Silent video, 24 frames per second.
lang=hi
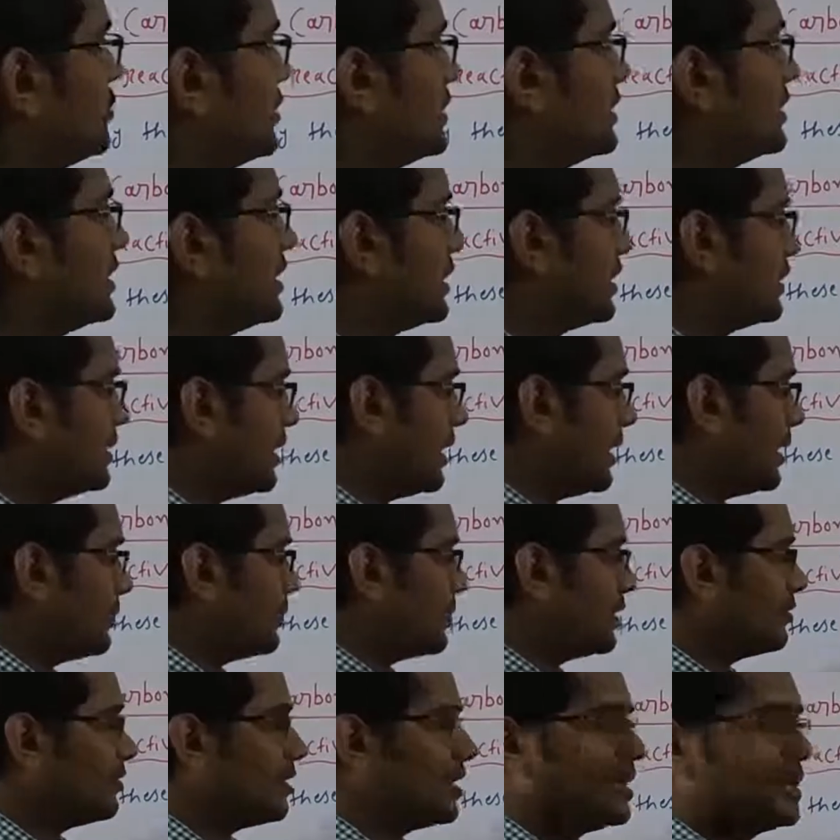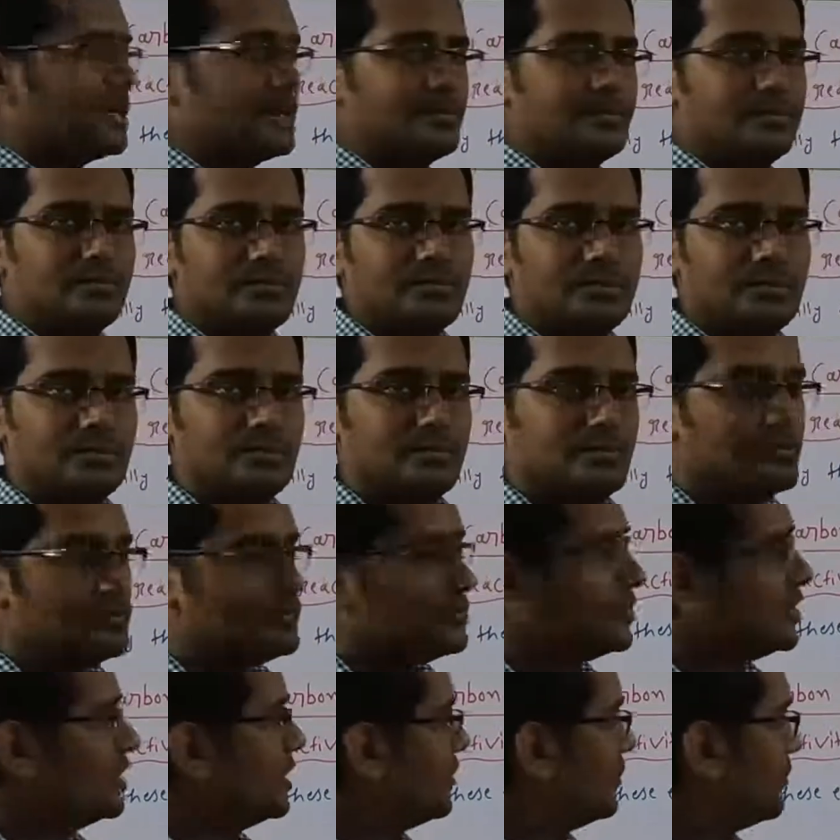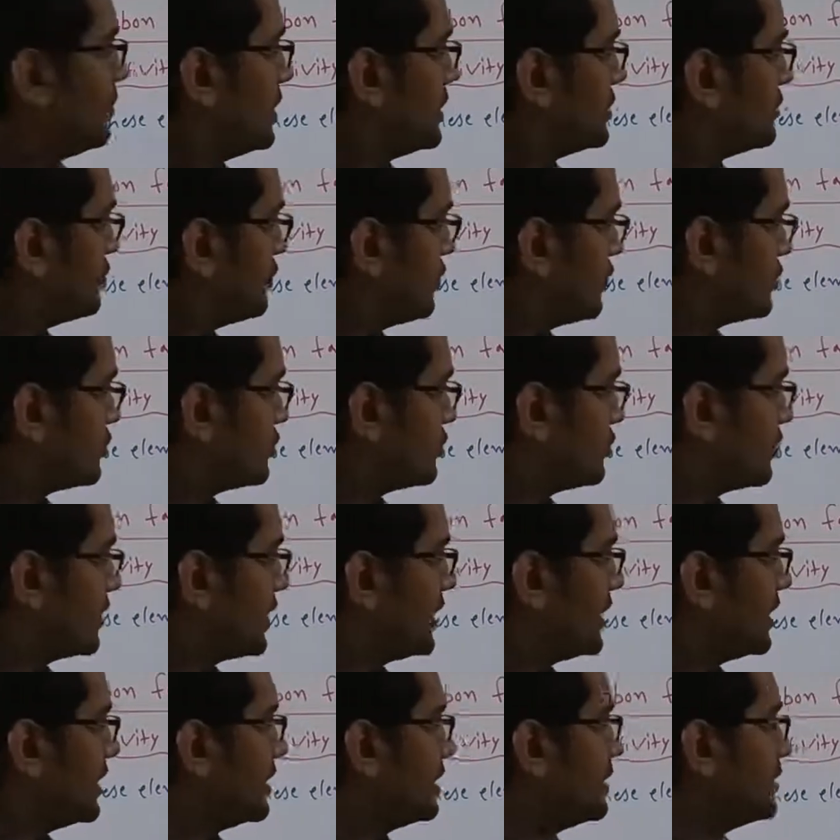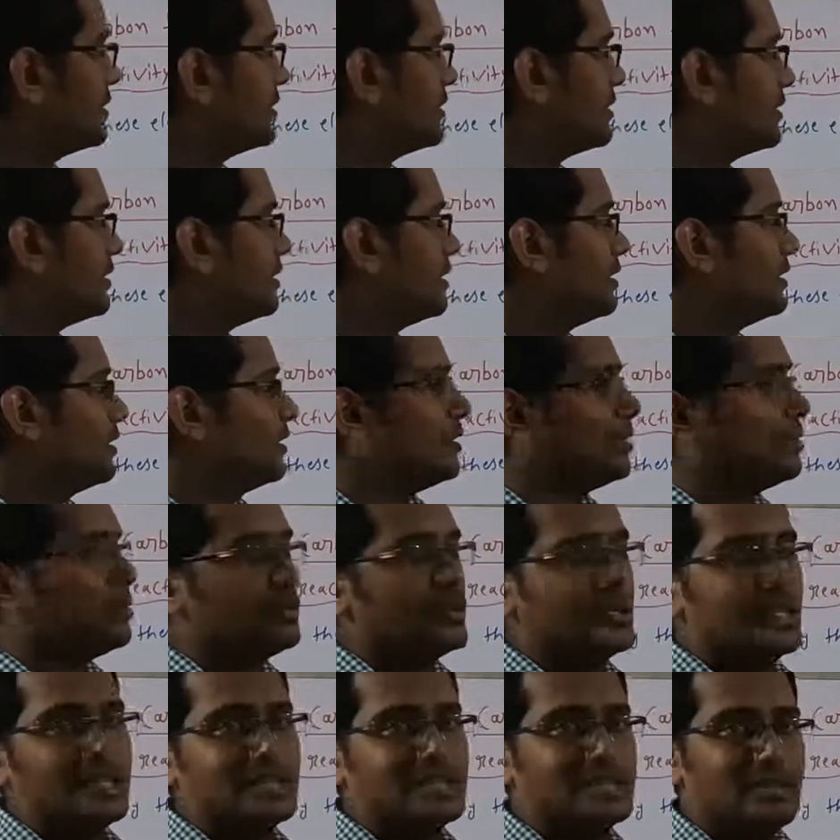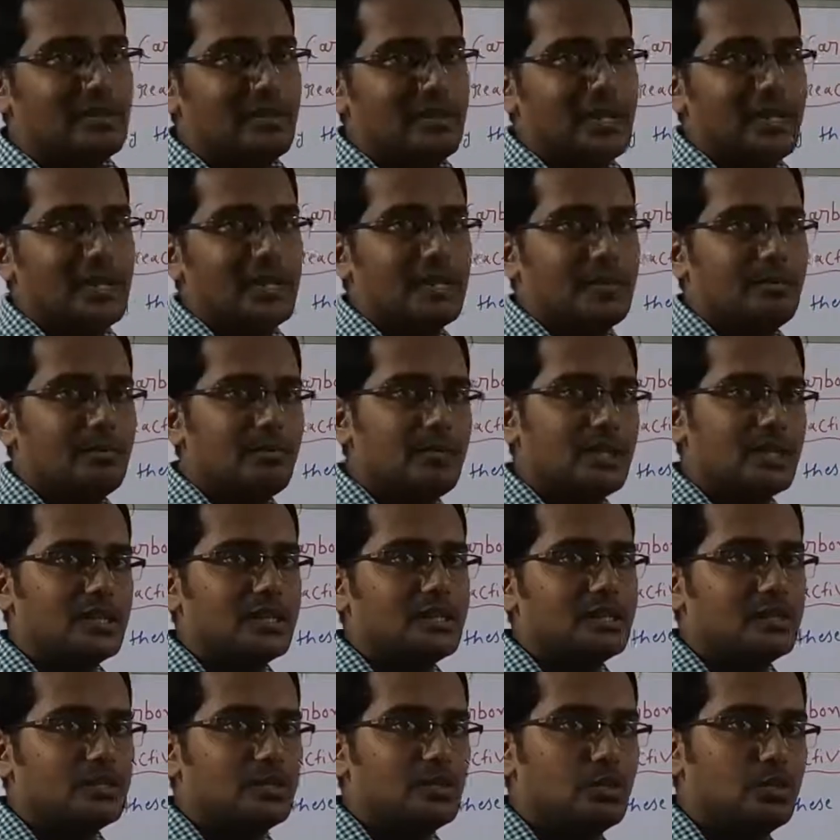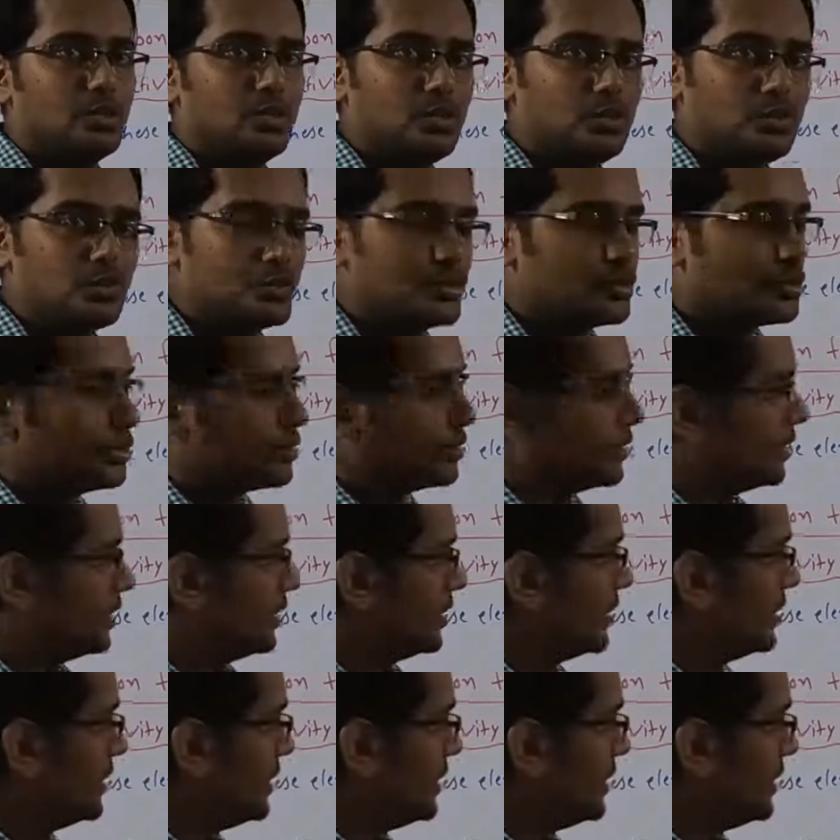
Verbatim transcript: रहता है अपर वाले प्लस फोर शो करेंगे और नीचे वाले प्लस टू शो करेंगे